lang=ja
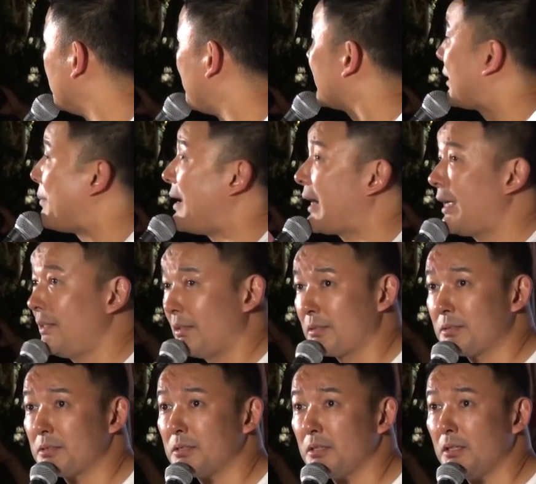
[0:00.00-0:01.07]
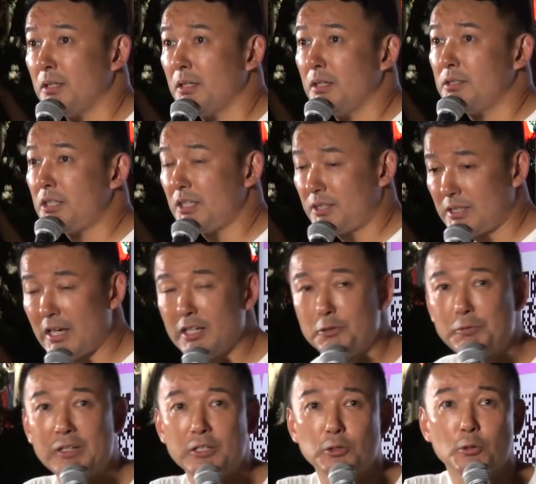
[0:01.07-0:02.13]
また負けんです。実際に
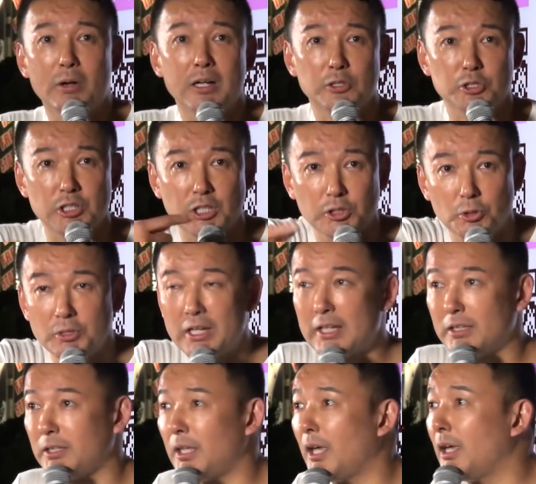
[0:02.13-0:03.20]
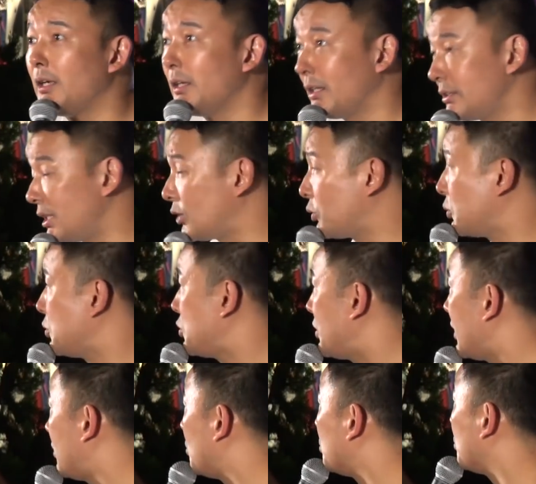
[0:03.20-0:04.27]
フィールドワークして人に会って説得し
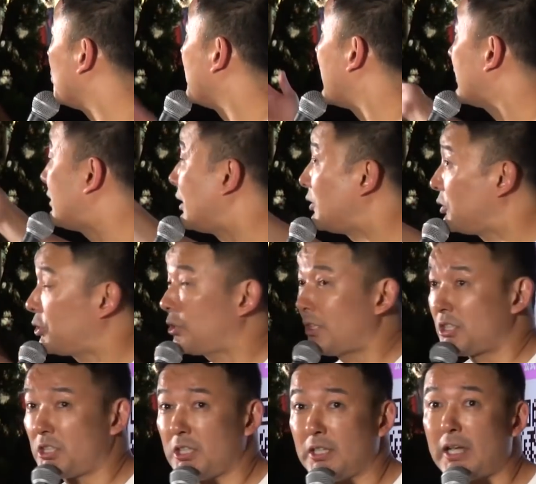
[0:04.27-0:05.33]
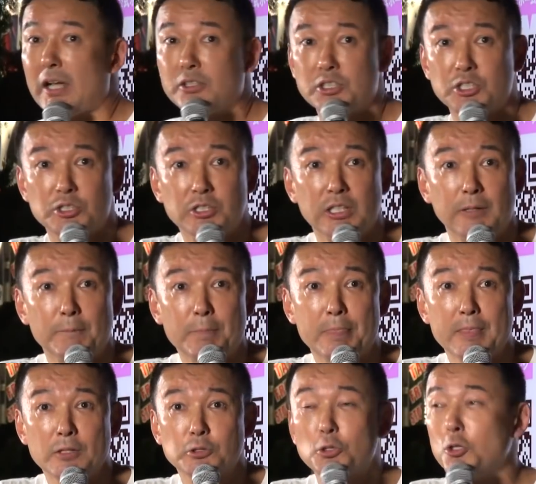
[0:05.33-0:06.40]
てってことをやっている人たち、確実に
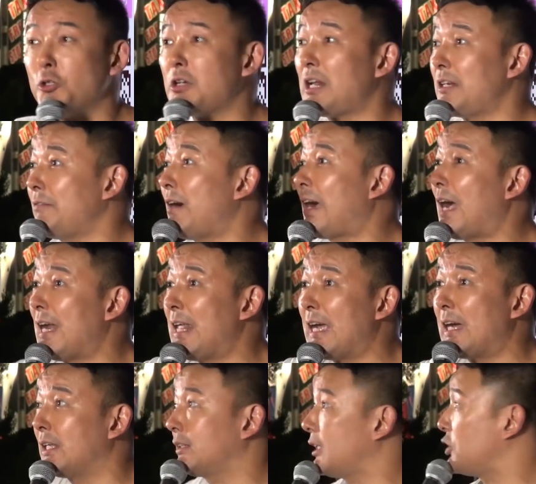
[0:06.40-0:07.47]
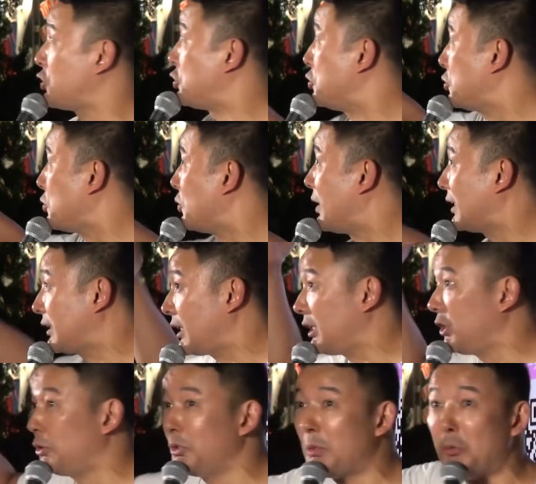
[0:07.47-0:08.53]
その裏には金があったり宗教があった
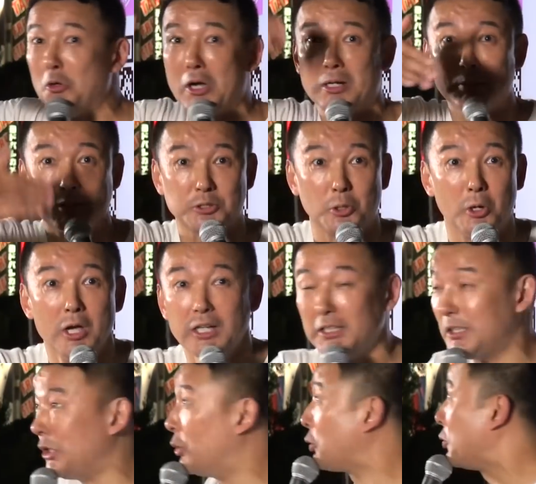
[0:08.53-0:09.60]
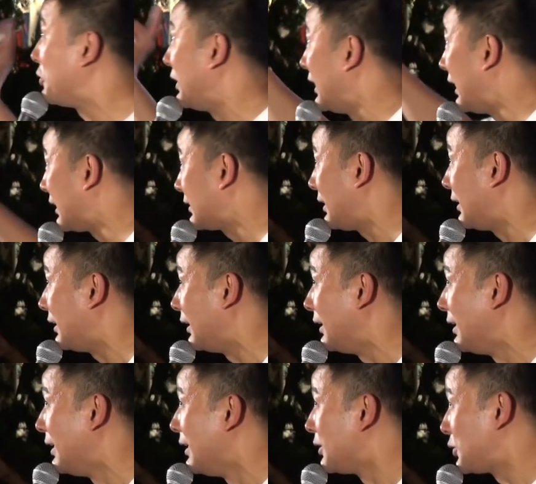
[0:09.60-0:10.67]
りいろんなものがありますよ。イデオロギーがあったり
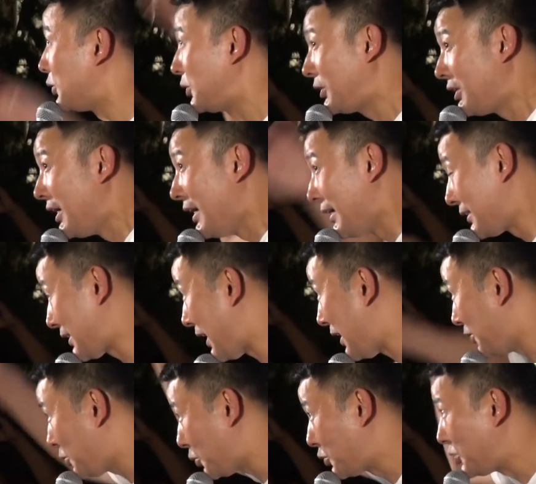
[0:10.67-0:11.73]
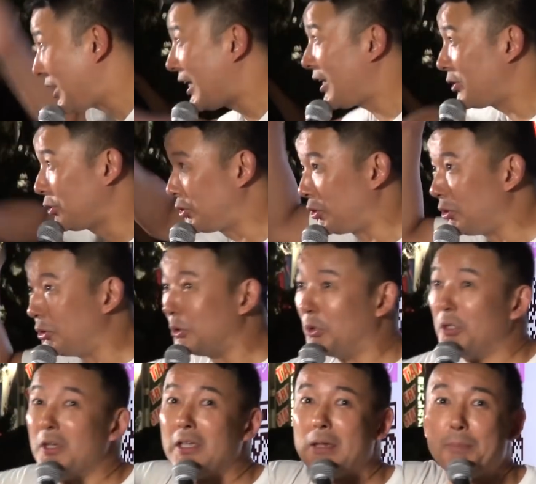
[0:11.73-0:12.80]
す、ちゃんとつながるっていう
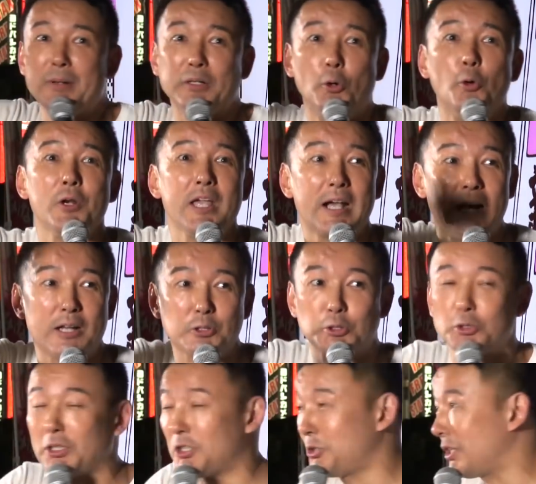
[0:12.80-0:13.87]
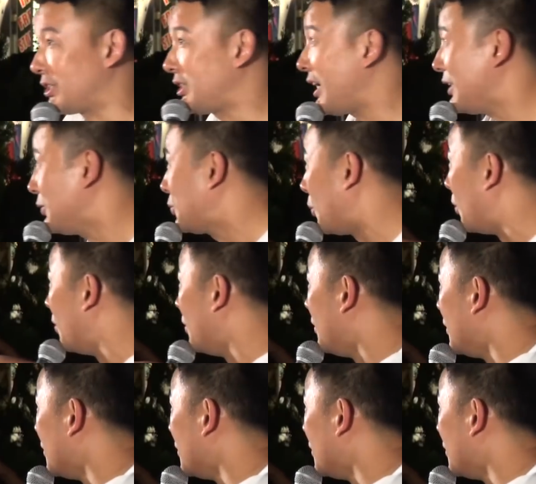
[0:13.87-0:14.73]
やっぱり骨がある人たちはちゃんと